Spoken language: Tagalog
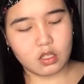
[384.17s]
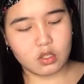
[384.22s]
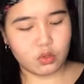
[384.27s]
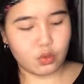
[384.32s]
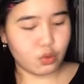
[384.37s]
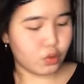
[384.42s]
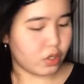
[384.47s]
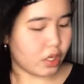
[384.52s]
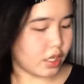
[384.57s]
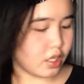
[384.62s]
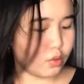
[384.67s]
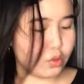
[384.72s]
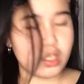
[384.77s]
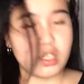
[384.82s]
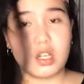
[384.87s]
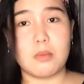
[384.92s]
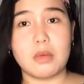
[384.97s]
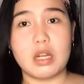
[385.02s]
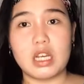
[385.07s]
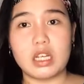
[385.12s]
So yun, ayaw niya
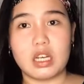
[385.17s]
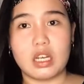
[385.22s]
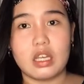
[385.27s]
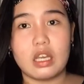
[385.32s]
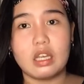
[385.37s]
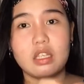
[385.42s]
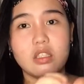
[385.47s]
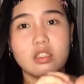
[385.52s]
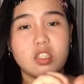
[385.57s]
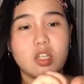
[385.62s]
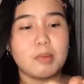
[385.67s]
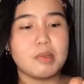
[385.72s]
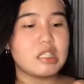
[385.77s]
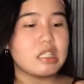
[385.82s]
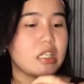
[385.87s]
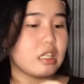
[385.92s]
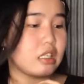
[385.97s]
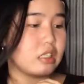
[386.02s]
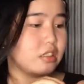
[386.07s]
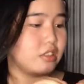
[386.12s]
na malagay. Ayaw niya na
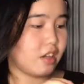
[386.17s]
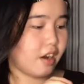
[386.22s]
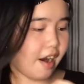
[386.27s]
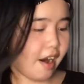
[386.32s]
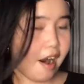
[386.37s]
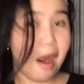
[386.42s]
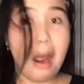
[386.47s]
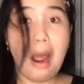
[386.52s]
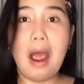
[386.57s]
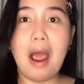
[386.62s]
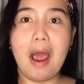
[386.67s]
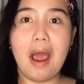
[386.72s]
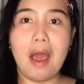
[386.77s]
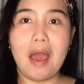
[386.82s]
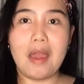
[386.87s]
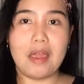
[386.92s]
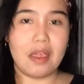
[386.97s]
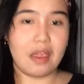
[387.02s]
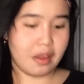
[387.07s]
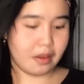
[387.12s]
masarad daw.
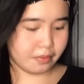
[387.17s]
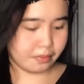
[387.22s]
Ay.